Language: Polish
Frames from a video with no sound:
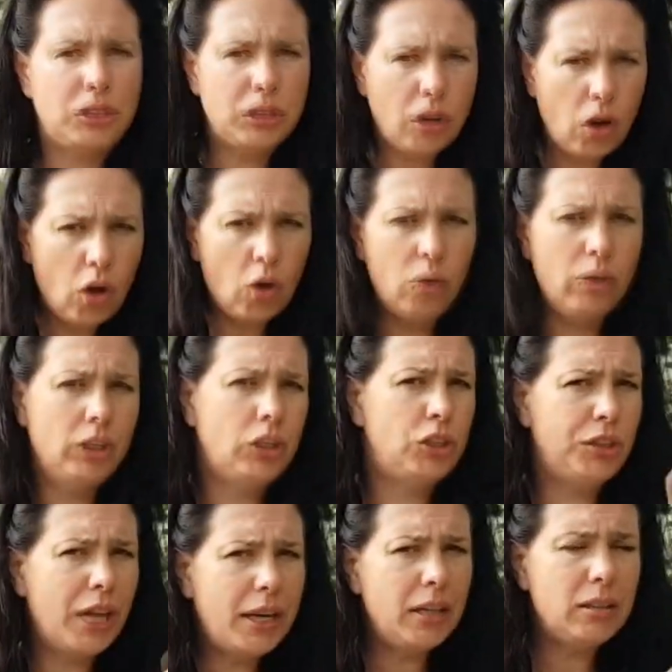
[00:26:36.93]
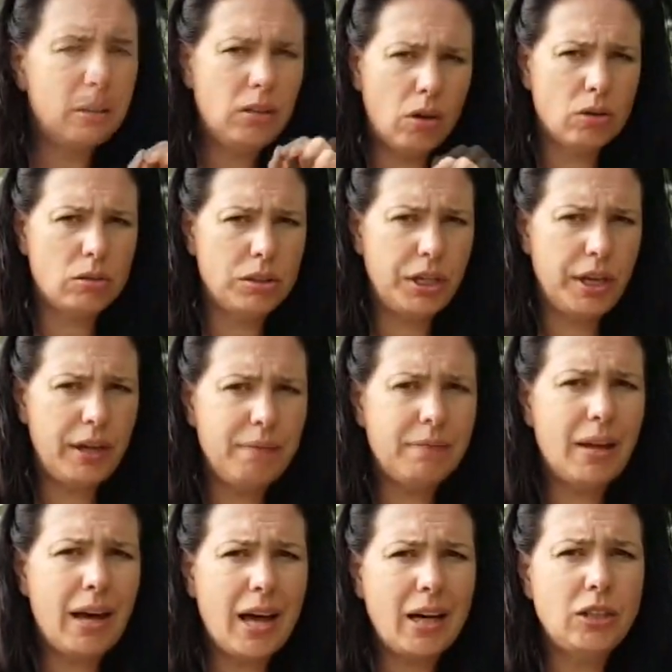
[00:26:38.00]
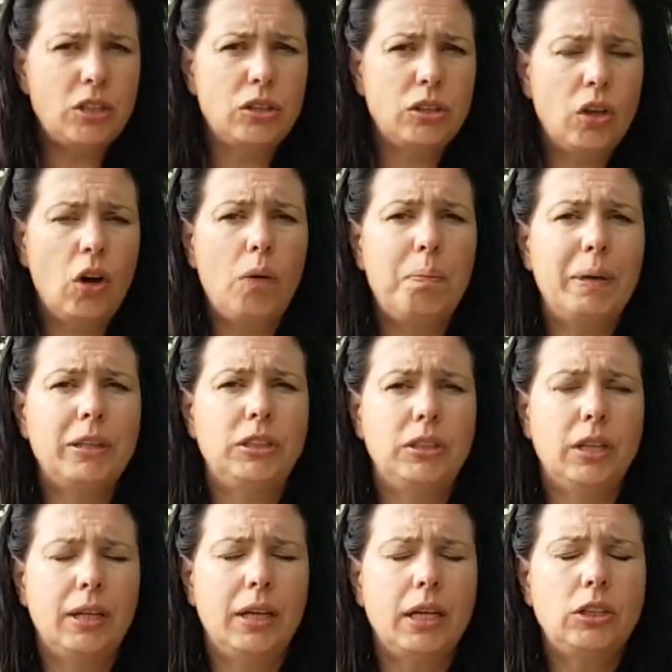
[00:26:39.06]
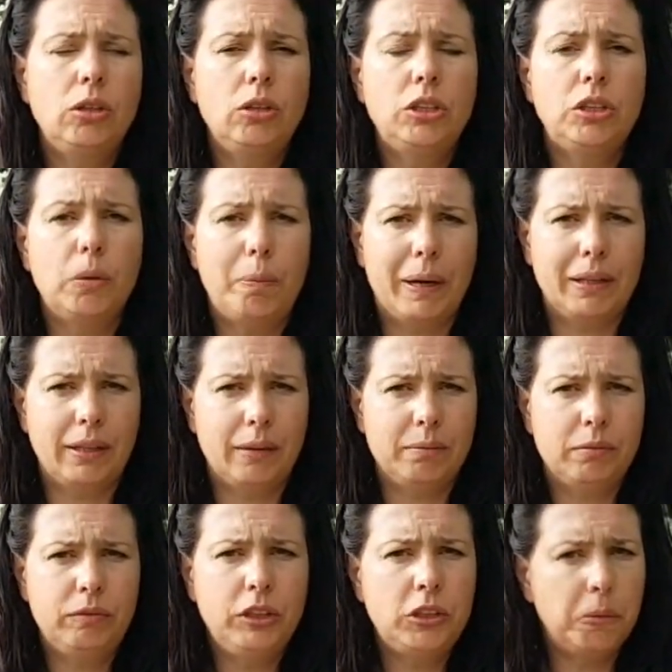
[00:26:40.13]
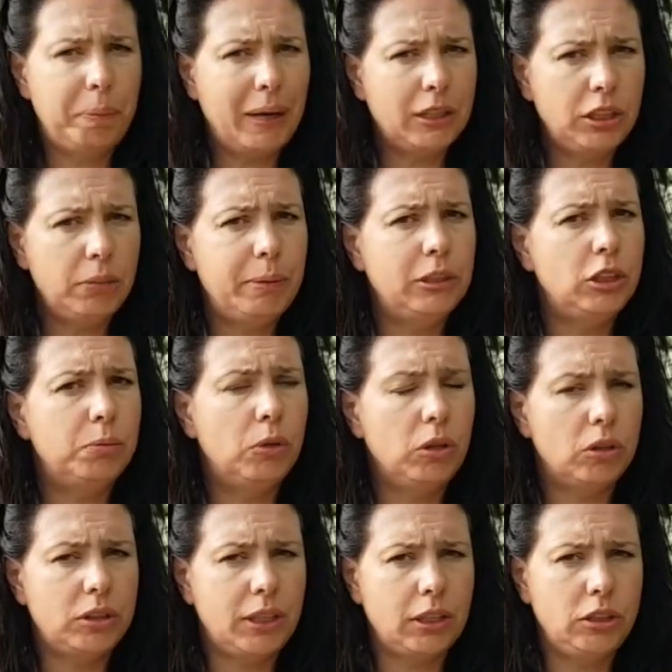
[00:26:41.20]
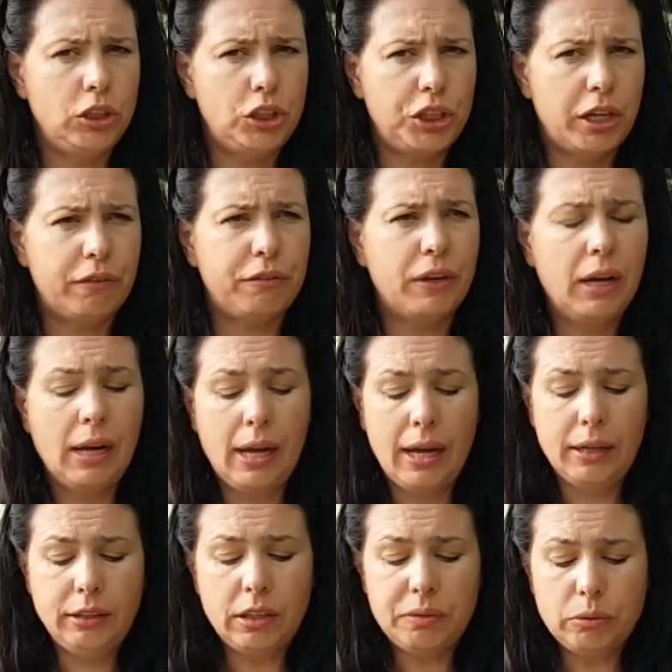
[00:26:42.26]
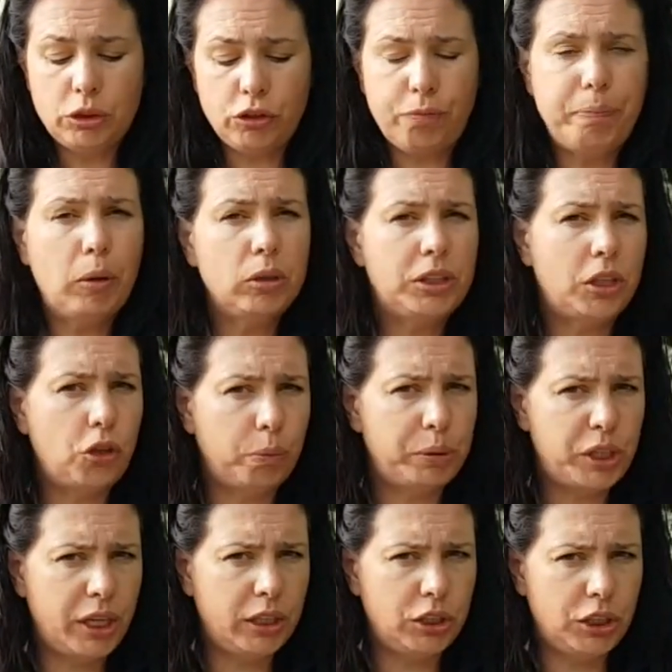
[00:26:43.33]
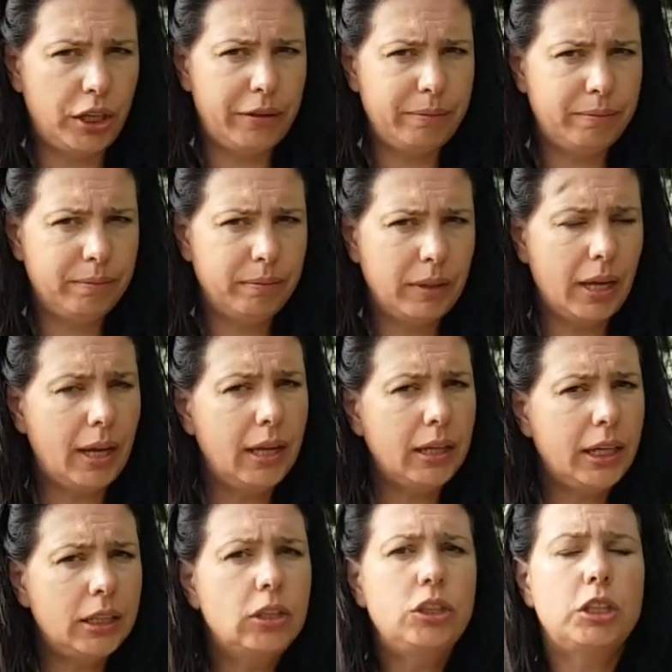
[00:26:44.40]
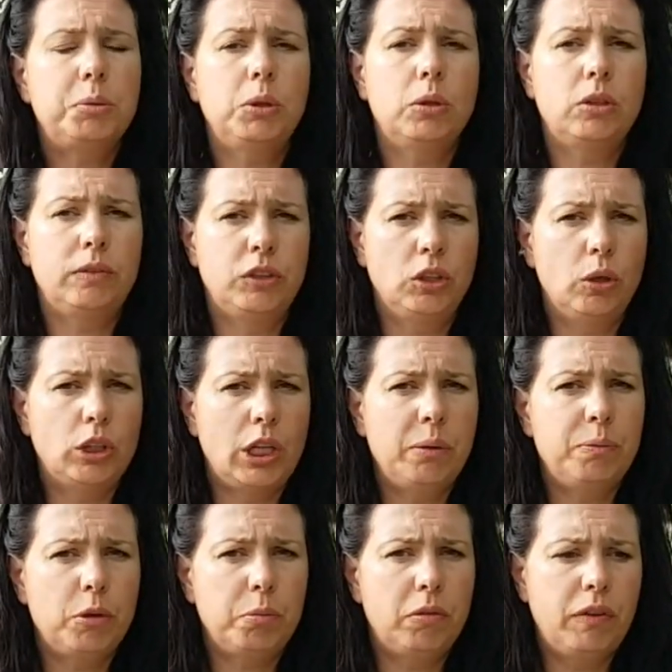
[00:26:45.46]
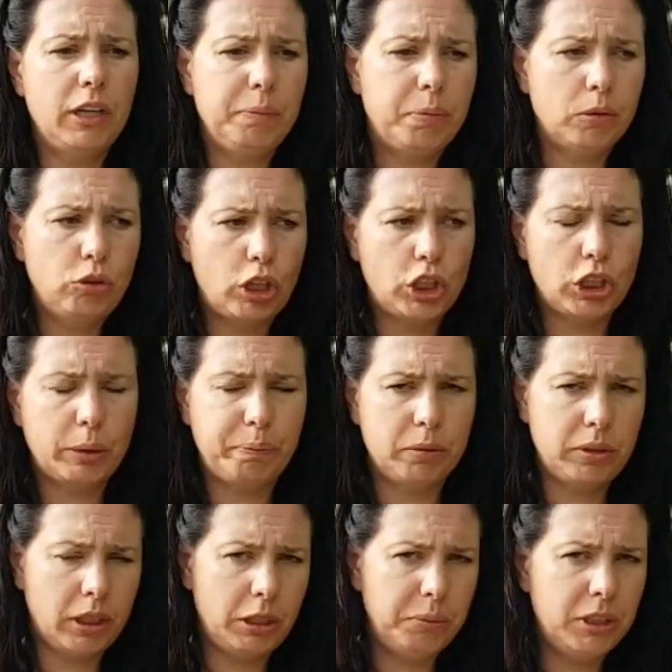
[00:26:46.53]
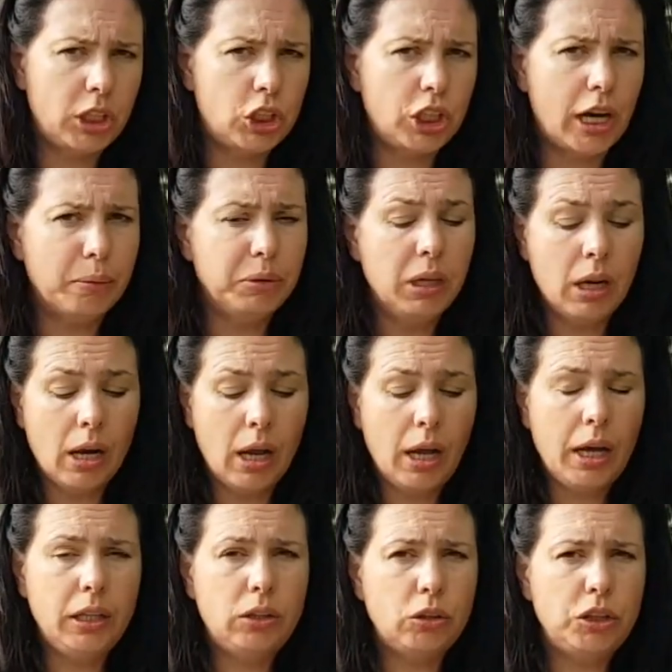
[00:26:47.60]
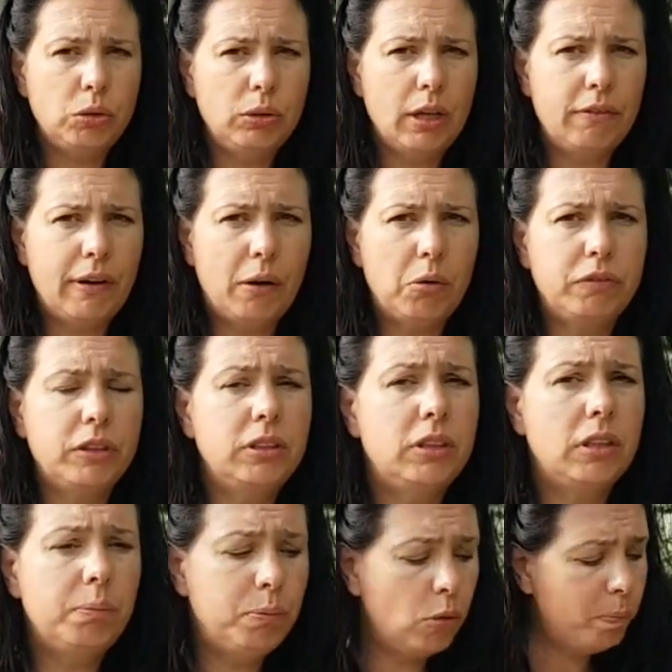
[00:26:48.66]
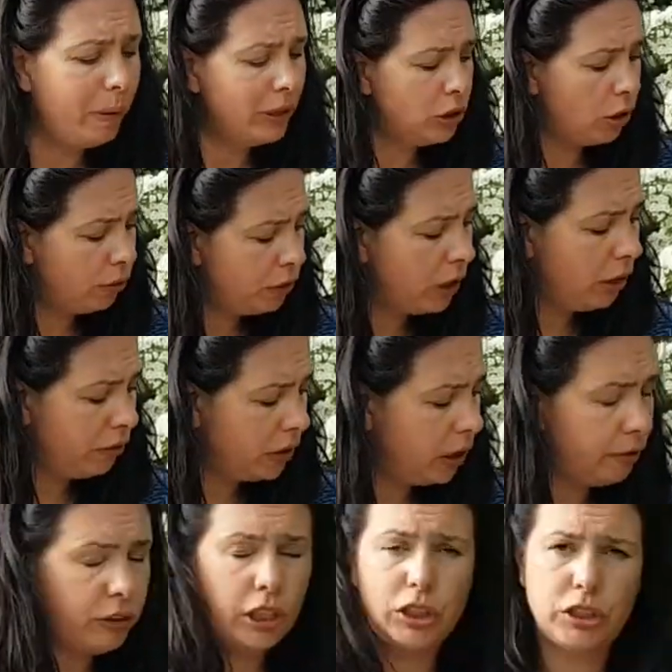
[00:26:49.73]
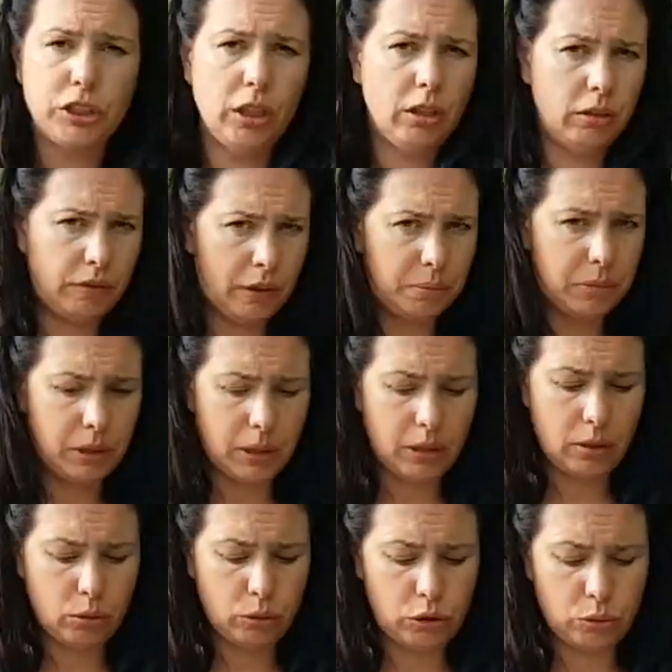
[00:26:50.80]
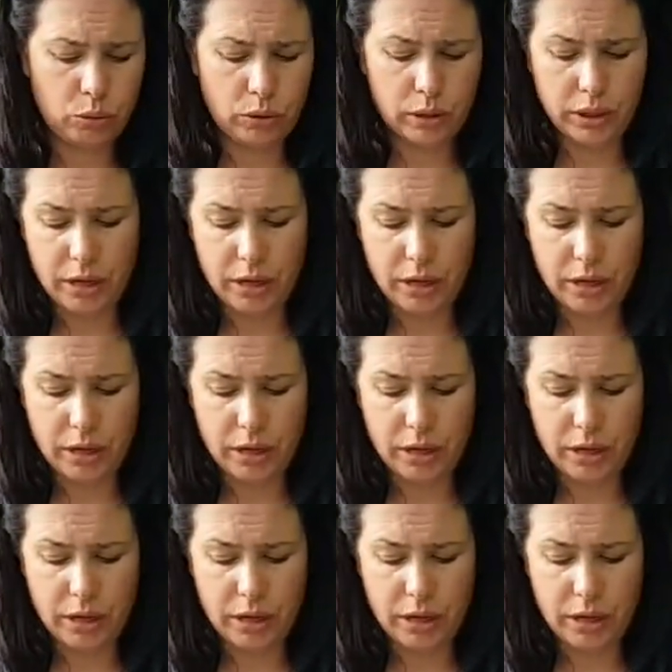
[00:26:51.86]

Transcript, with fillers: co 4 tygodnie aż do, e, aż do listopada. W listopadzie będzie mój ostatni siew. Nie wiem, czy w Polsce to przejdzie, ale kiedyś żeśmy to z Gorzałem próbowali pod, dasz, pod takimi daszkami i to się udawało. Wtedy ten bób będzie o wiele, wiele wcześniej Wam e, rósł e,